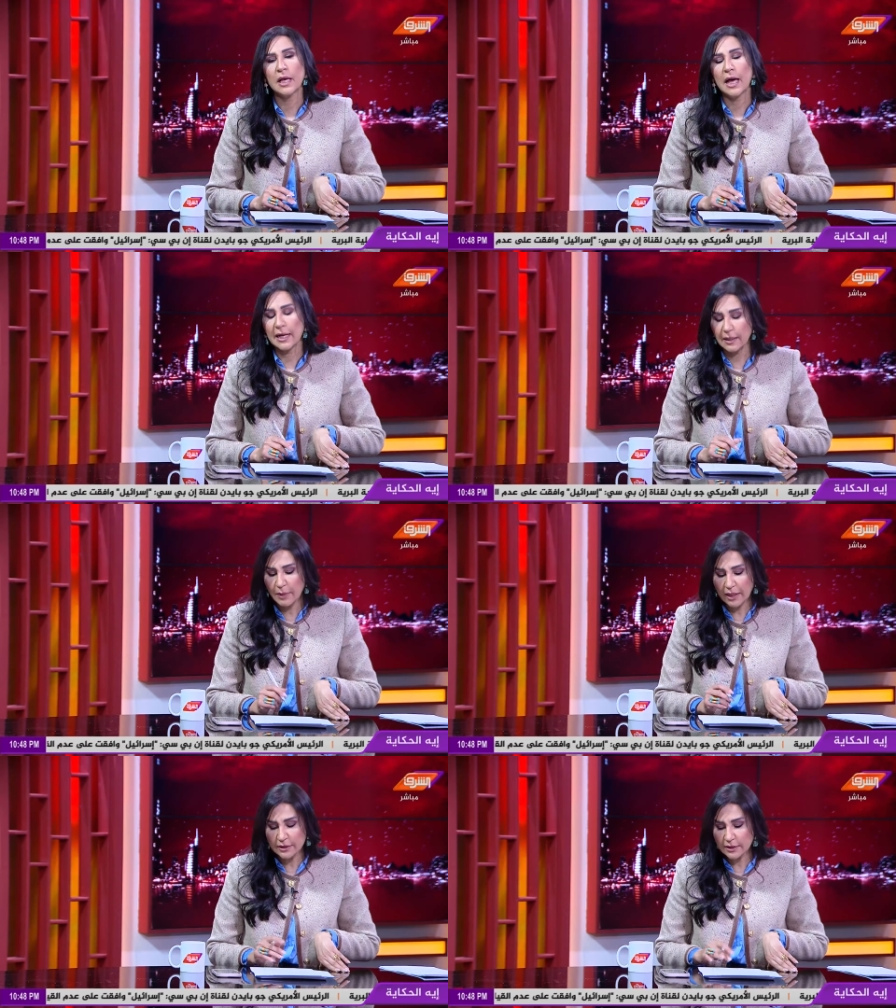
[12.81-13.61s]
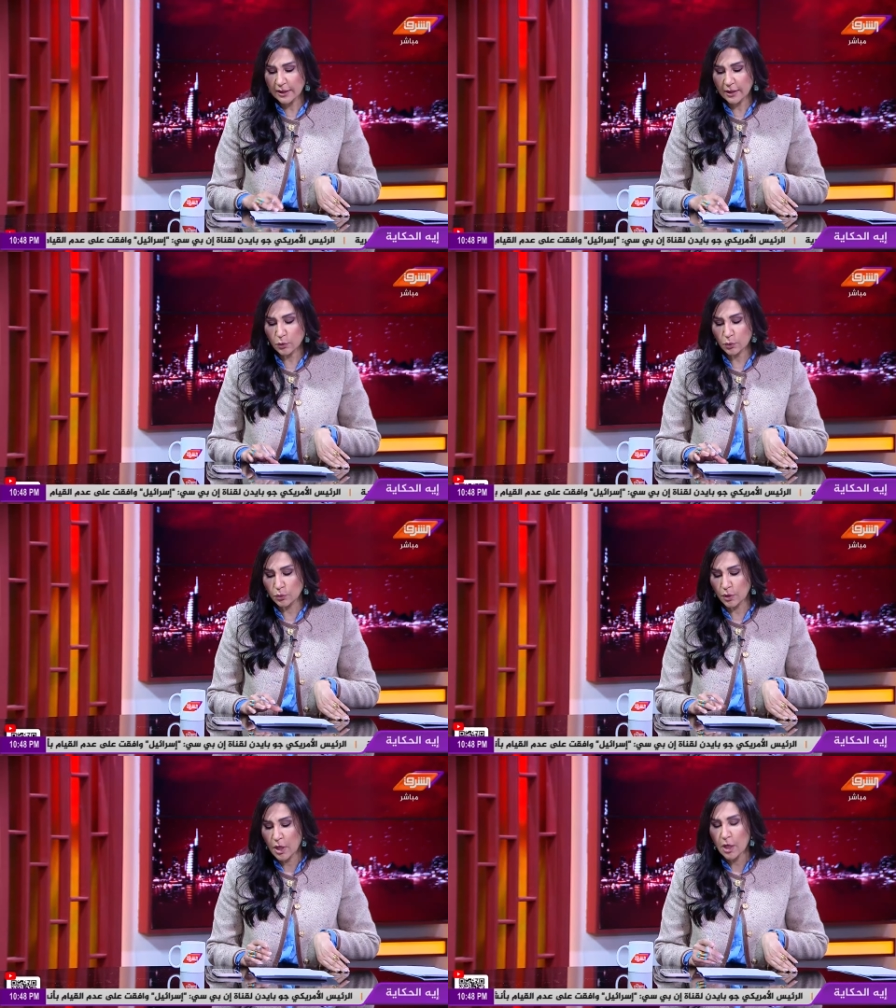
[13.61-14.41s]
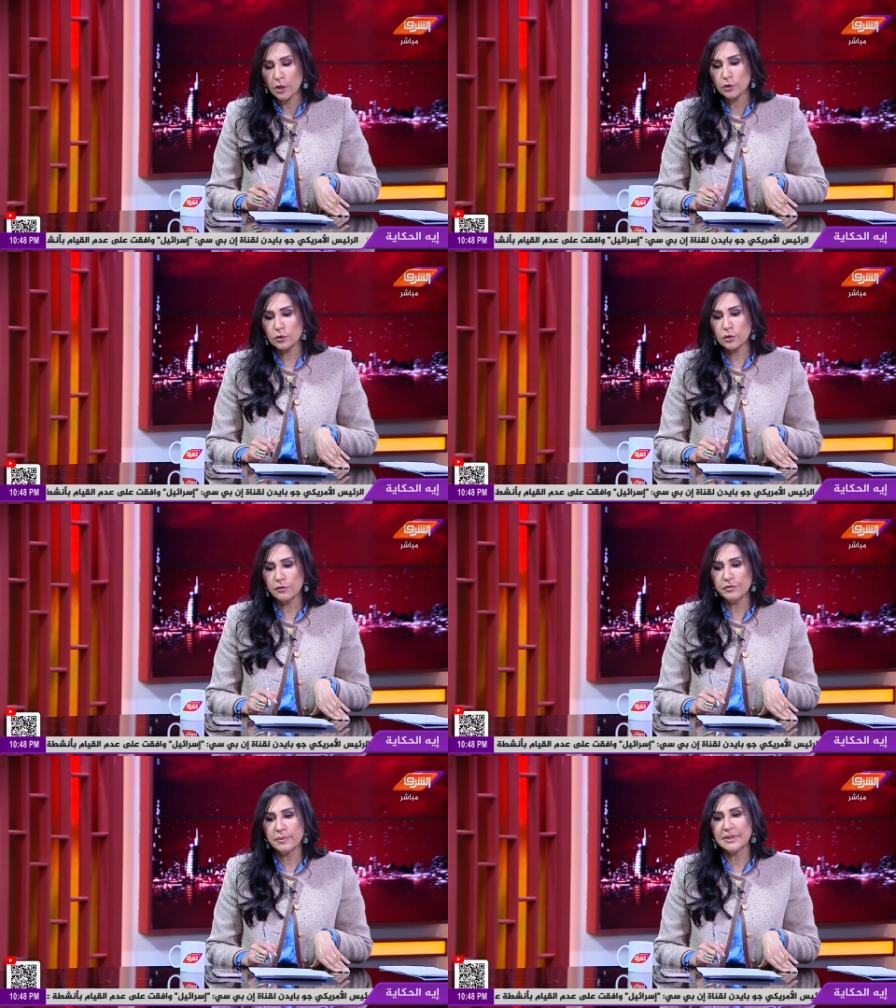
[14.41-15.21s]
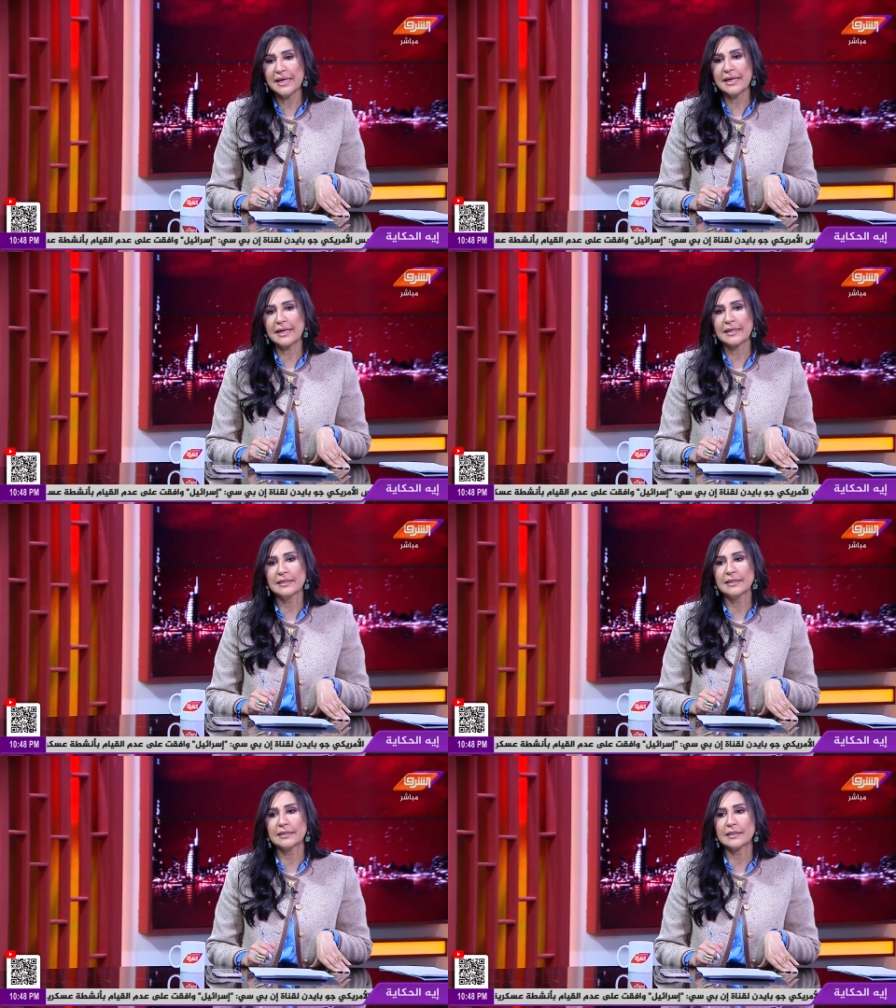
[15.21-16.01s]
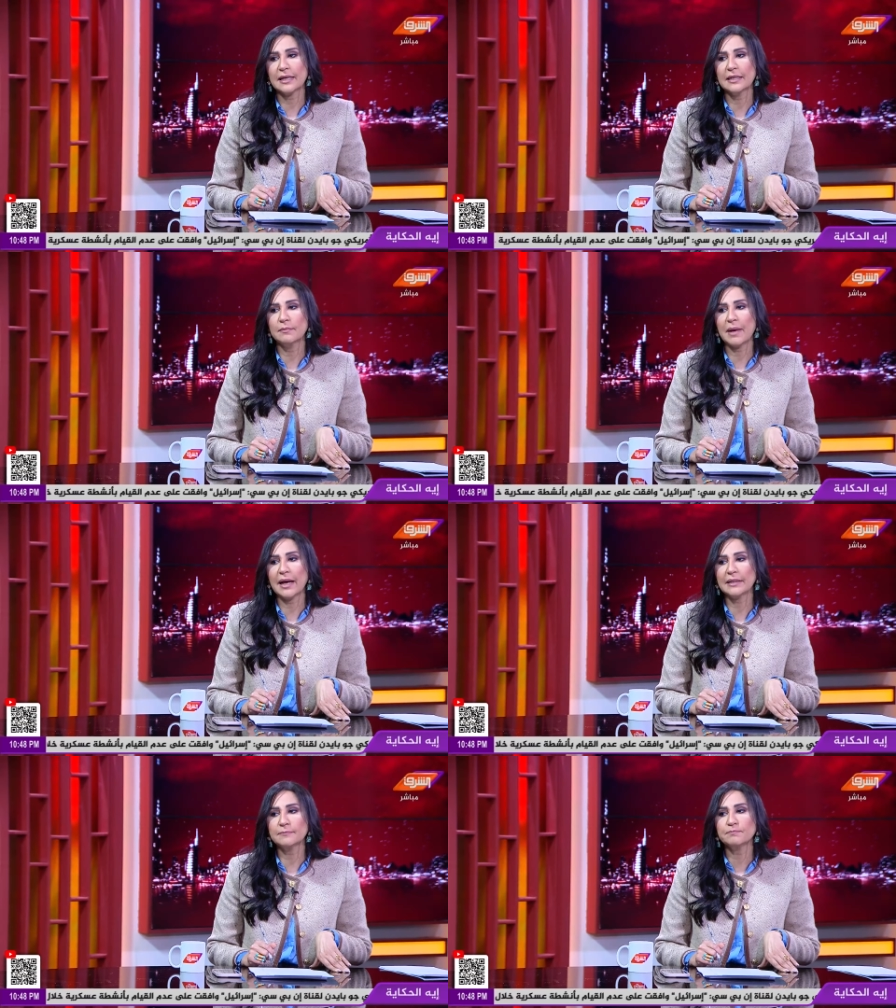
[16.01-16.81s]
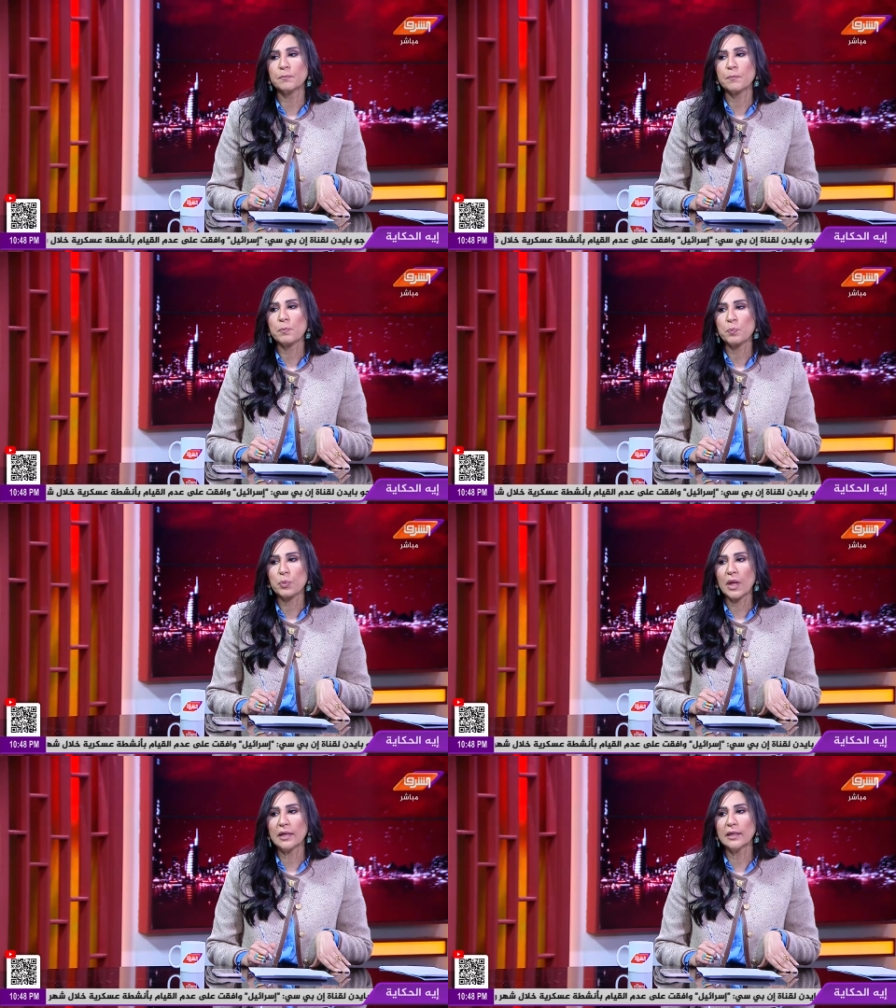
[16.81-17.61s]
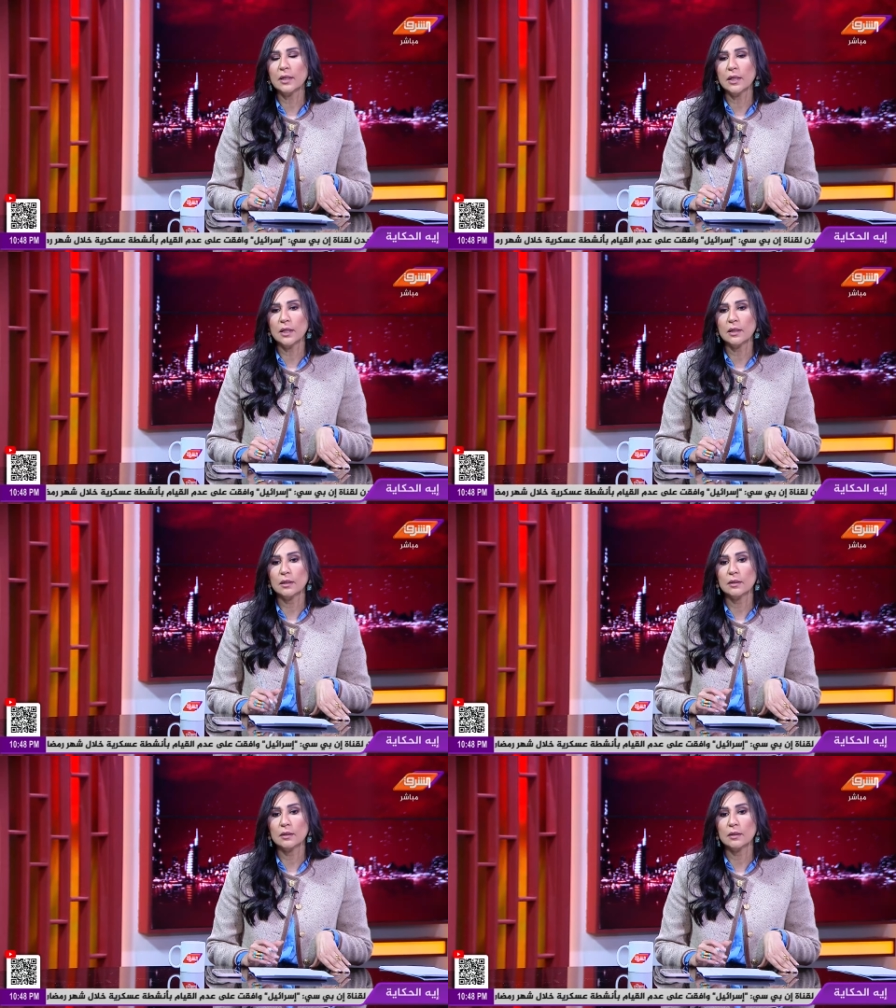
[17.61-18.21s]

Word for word: اهلا بحضرتك يا دكتور دكتور في البدايه خليني اتكلم عن ال...